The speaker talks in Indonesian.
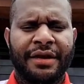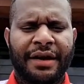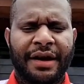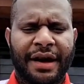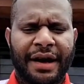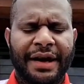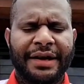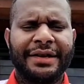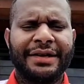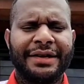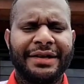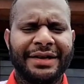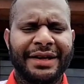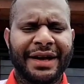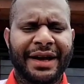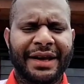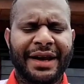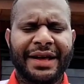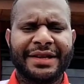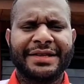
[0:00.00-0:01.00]
nah ini
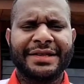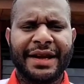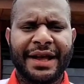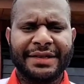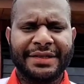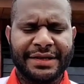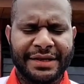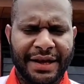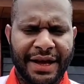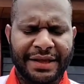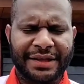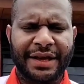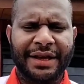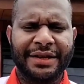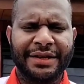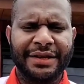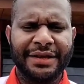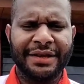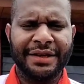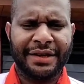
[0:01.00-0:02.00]
dengan hasil-hasil nyata
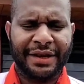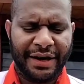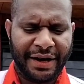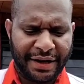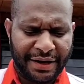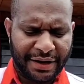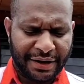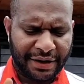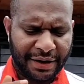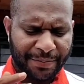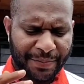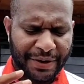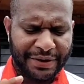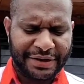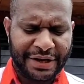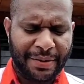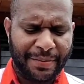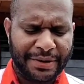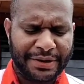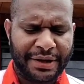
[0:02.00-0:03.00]
ini
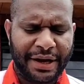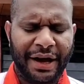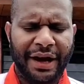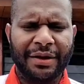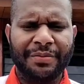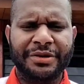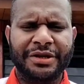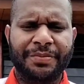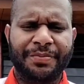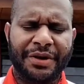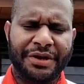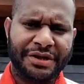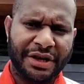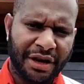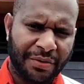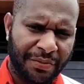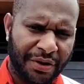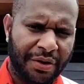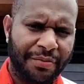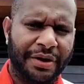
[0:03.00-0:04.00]
kepercayaan masyarakat bisa
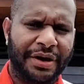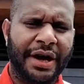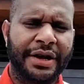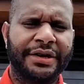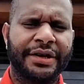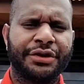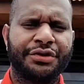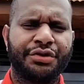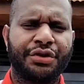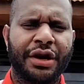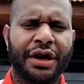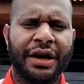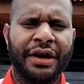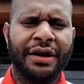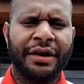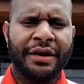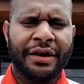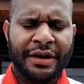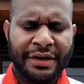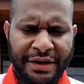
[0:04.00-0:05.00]
percaya kepada ini juga
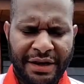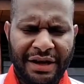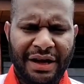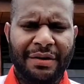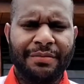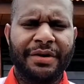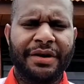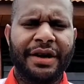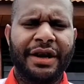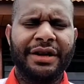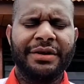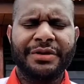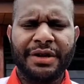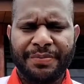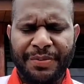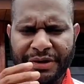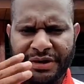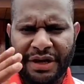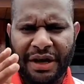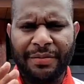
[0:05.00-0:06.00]
dan kami ini bisa
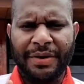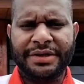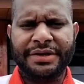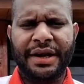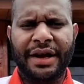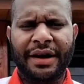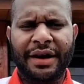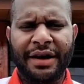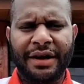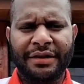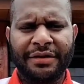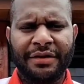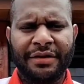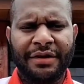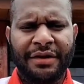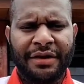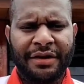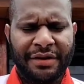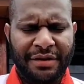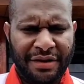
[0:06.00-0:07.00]
percaya masyarakat
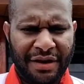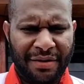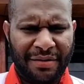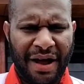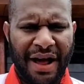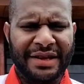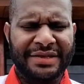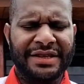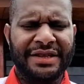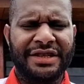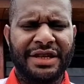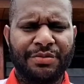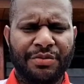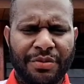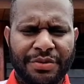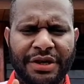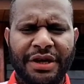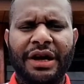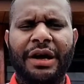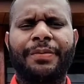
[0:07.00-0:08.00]
yang hasil
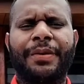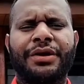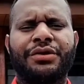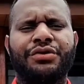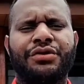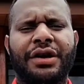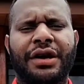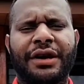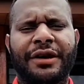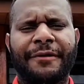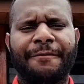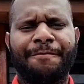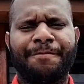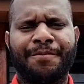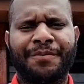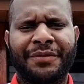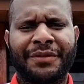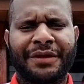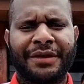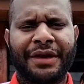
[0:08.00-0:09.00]
semua bisa dapat juga
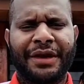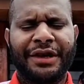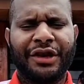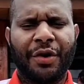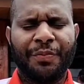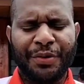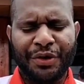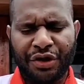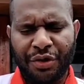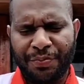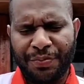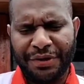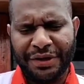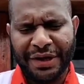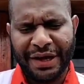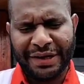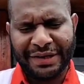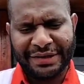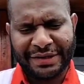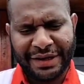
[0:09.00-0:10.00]
jadi
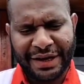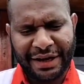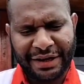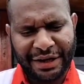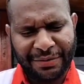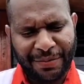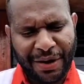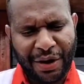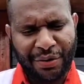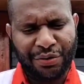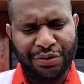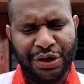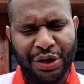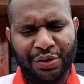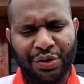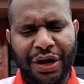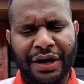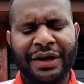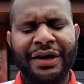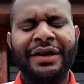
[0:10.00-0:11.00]
opini-opini yang sedang dibangun di
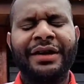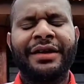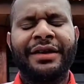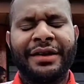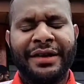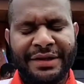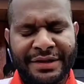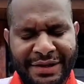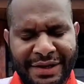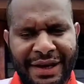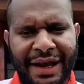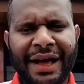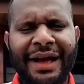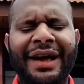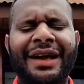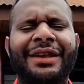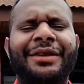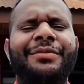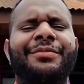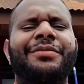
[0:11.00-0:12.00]
luar
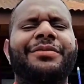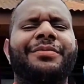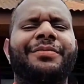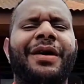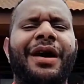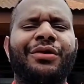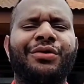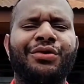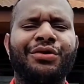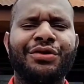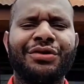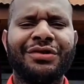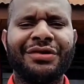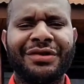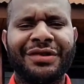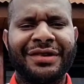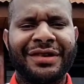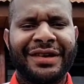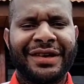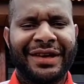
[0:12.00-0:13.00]
silakan bangun
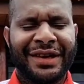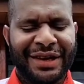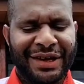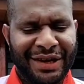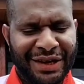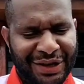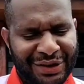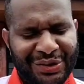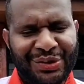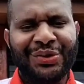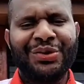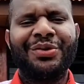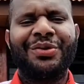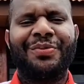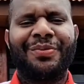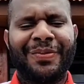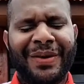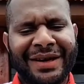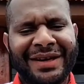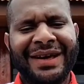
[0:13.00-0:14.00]
itu
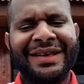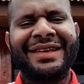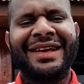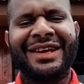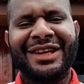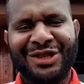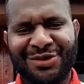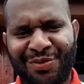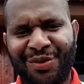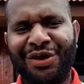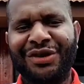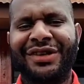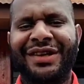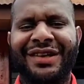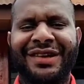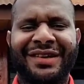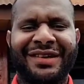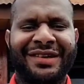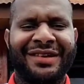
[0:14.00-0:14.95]
bagian dari supporter